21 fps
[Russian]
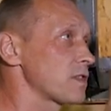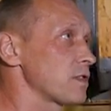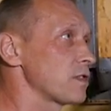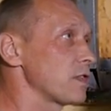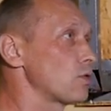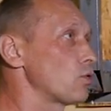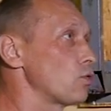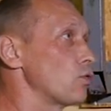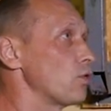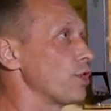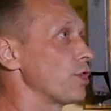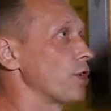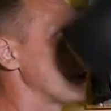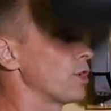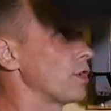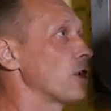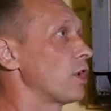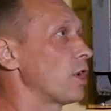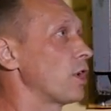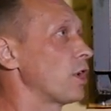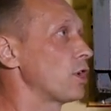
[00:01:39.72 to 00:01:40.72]
с ладони,
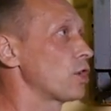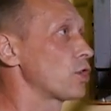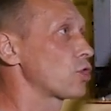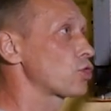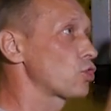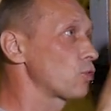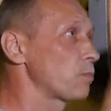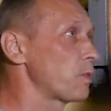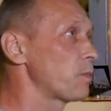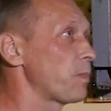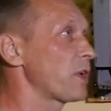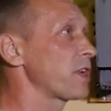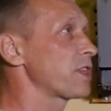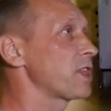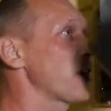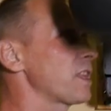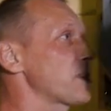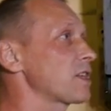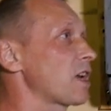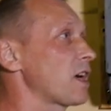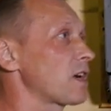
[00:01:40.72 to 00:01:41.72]
чтобы
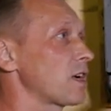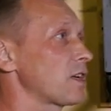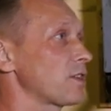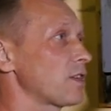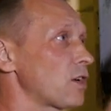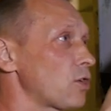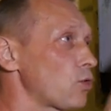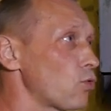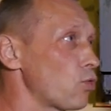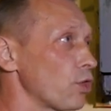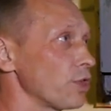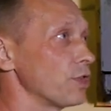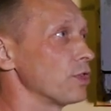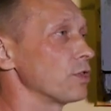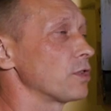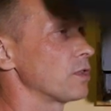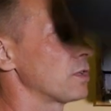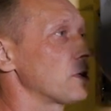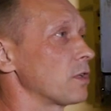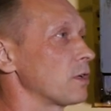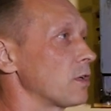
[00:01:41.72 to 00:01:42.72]
понять, как она
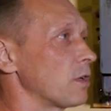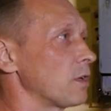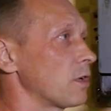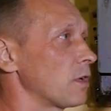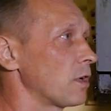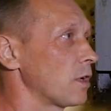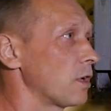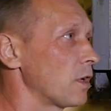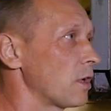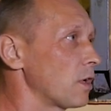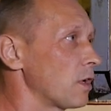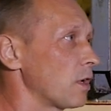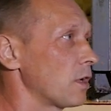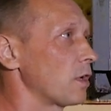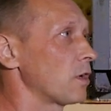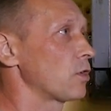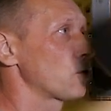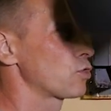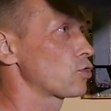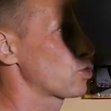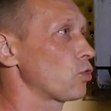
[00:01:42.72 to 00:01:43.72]
ходит.
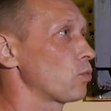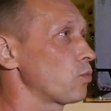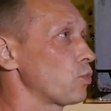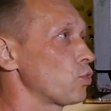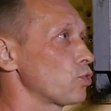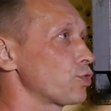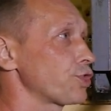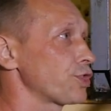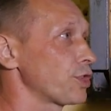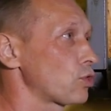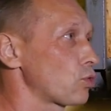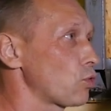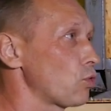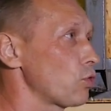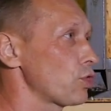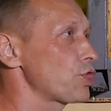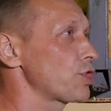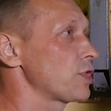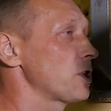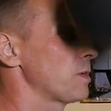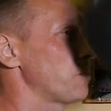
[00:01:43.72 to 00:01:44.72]
Чтобы уже
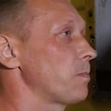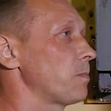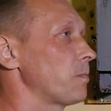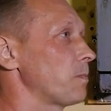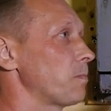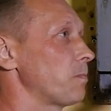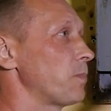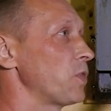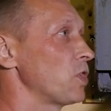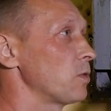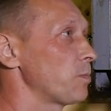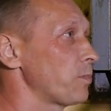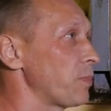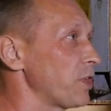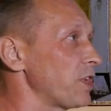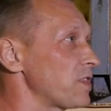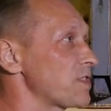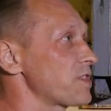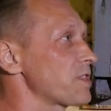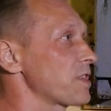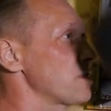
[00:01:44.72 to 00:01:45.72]
точно был
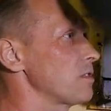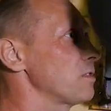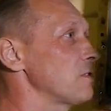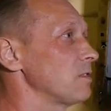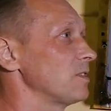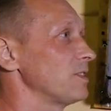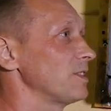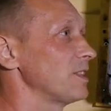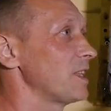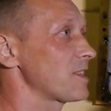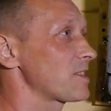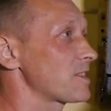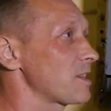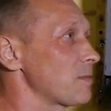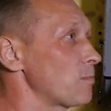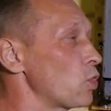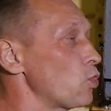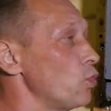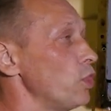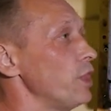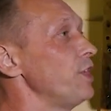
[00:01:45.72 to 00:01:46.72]
прицел на
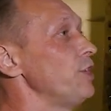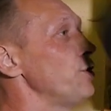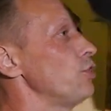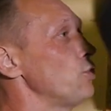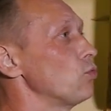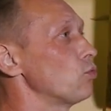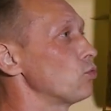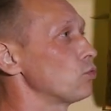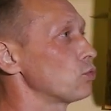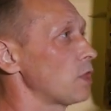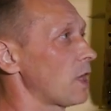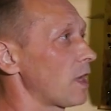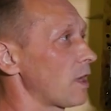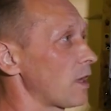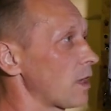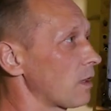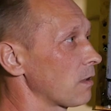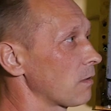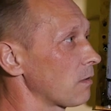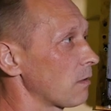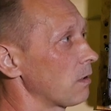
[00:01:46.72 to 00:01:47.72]
саму линию
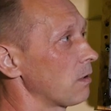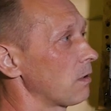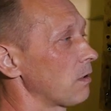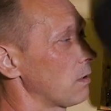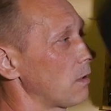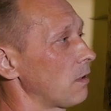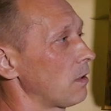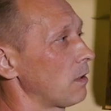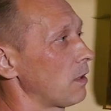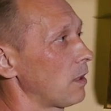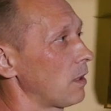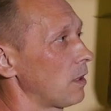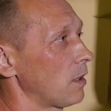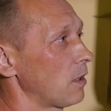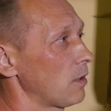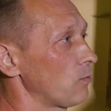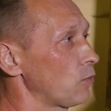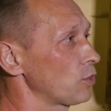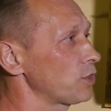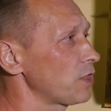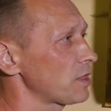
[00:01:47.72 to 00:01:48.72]
удара.
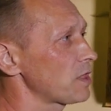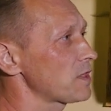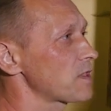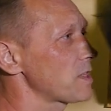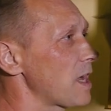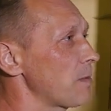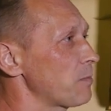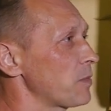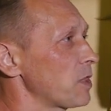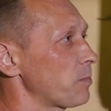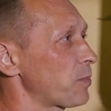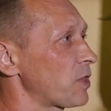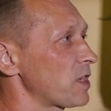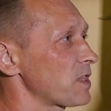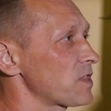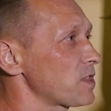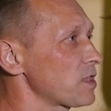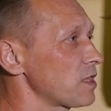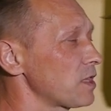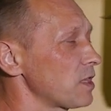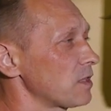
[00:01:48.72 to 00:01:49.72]
Вот это самые
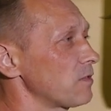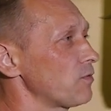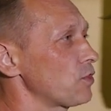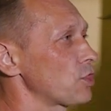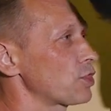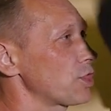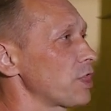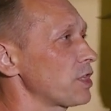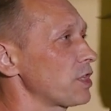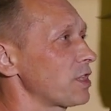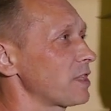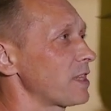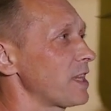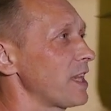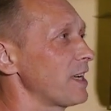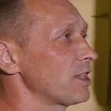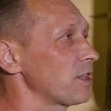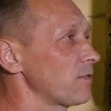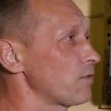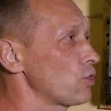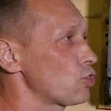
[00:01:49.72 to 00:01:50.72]
простые движения
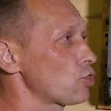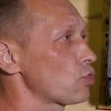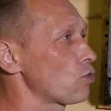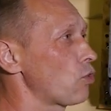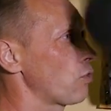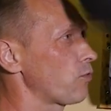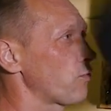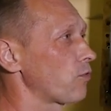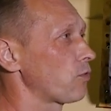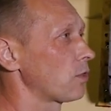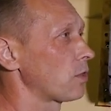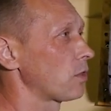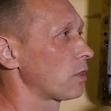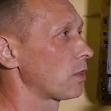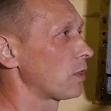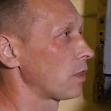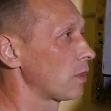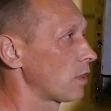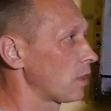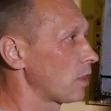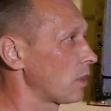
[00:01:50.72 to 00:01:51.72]
для новичков.
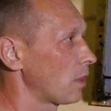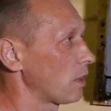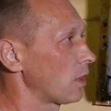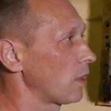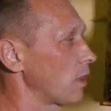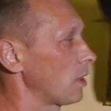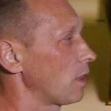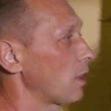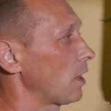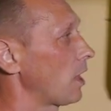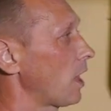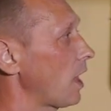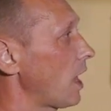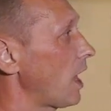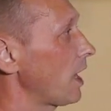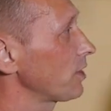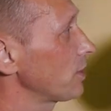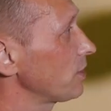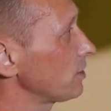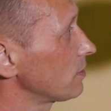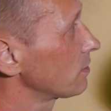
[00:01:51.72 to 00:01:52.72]

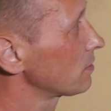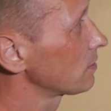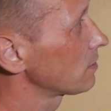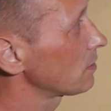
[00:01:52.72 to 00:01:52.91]
Один